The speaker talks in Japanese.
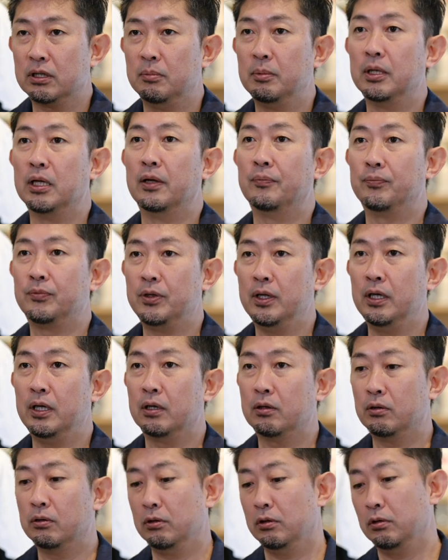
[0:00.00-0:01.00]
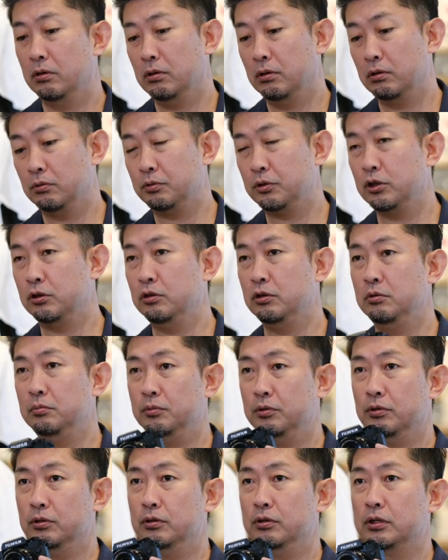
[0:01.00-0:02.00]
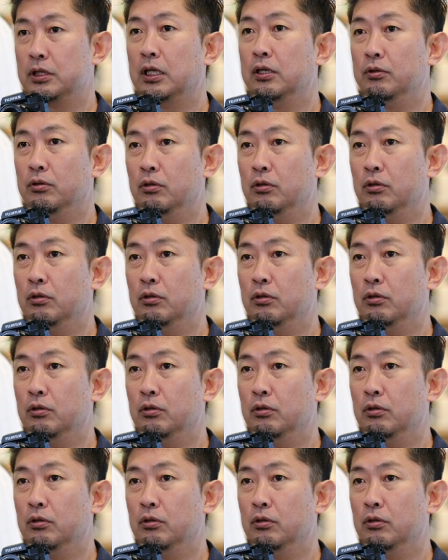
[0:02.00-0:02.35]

カメラって、この富士フイルムさん